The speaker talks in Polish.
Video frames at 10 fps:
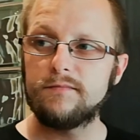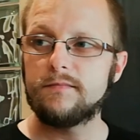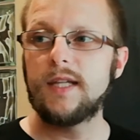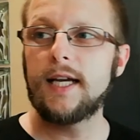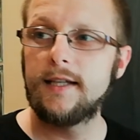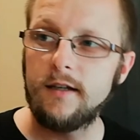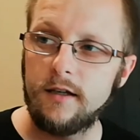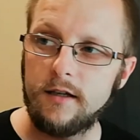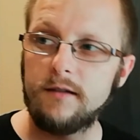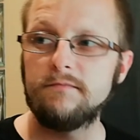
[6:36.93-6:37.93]

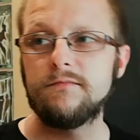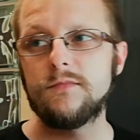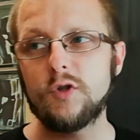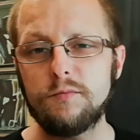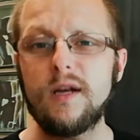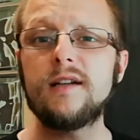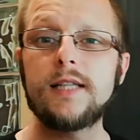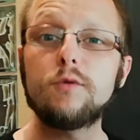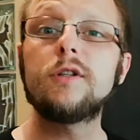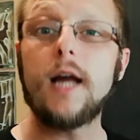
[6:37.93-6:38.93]
taki, no milk
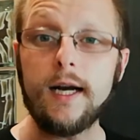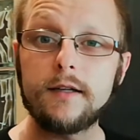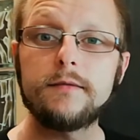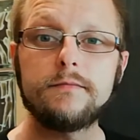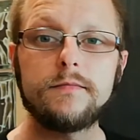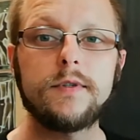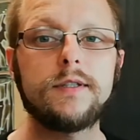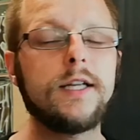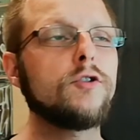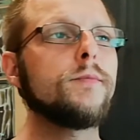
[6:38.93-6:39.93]
stout tak,
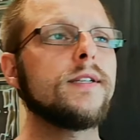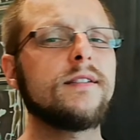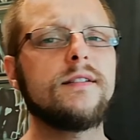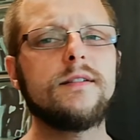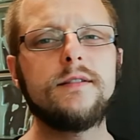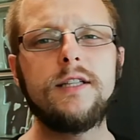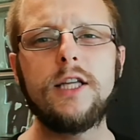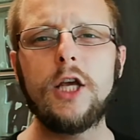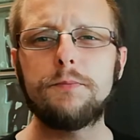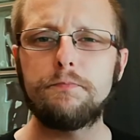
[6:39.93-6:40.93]
natomiast
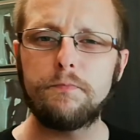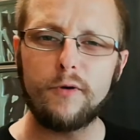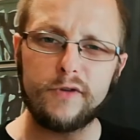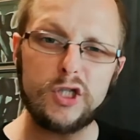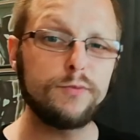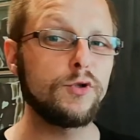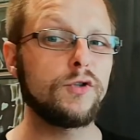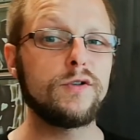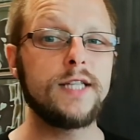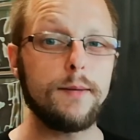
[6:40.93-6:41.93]
nie powiedziałbym, że
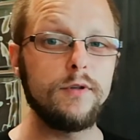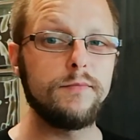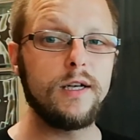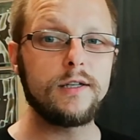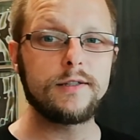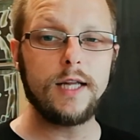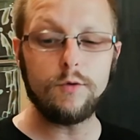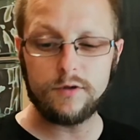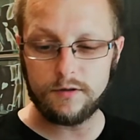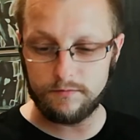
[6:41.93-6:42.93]
to jest double milk
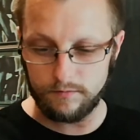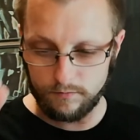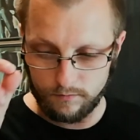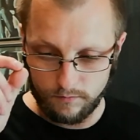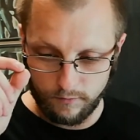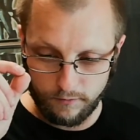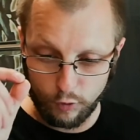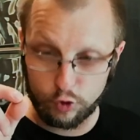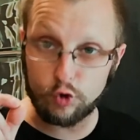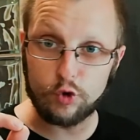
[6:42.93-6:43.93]
stout w
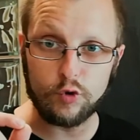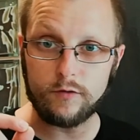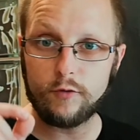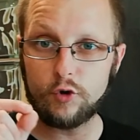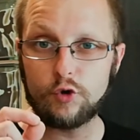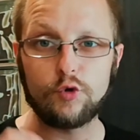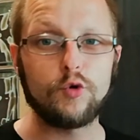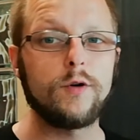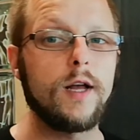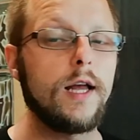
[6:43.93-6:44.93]
odczuciu, w odczuciu.
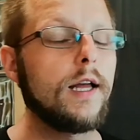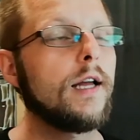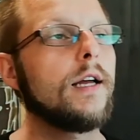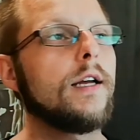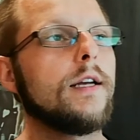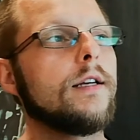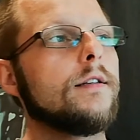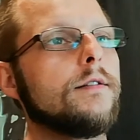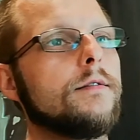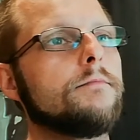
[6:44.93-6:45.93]

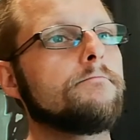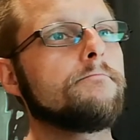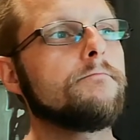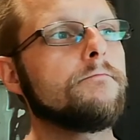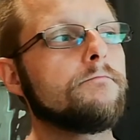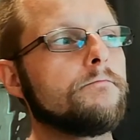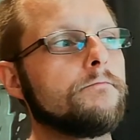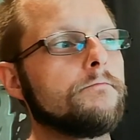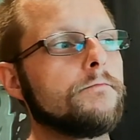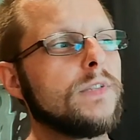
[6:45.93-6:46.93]
Yy.
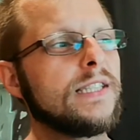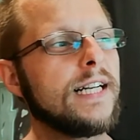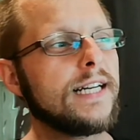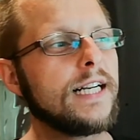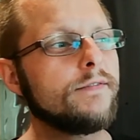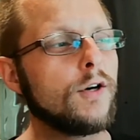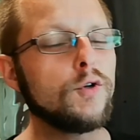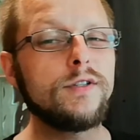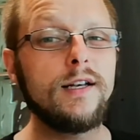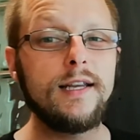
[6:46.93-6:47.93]
Zakrawa
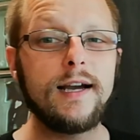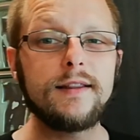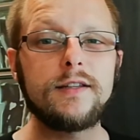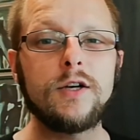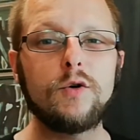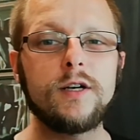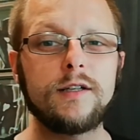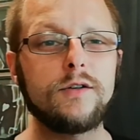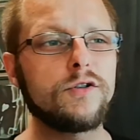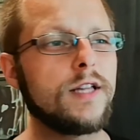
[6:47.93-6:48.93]
on delikatnie o
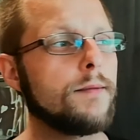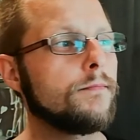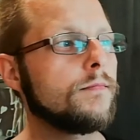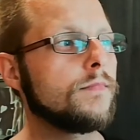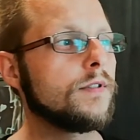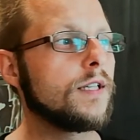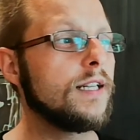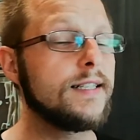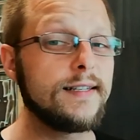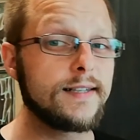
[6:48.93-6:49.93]
jakiegoś tam
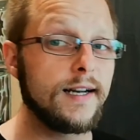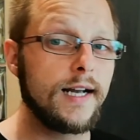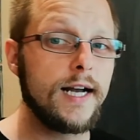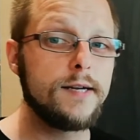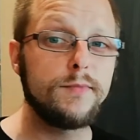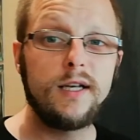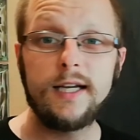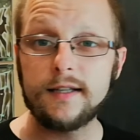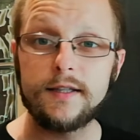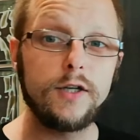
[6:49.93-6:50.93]
risa z kakałem,
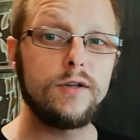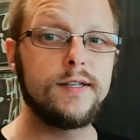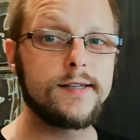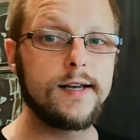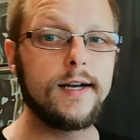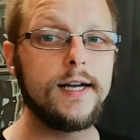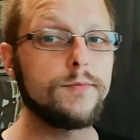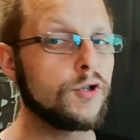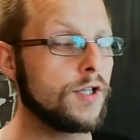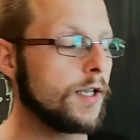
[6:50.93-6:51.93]
delikatnego risa z kakałem,
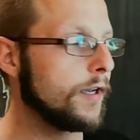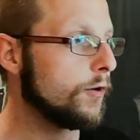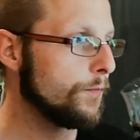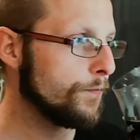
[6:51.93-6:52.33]
coś takiego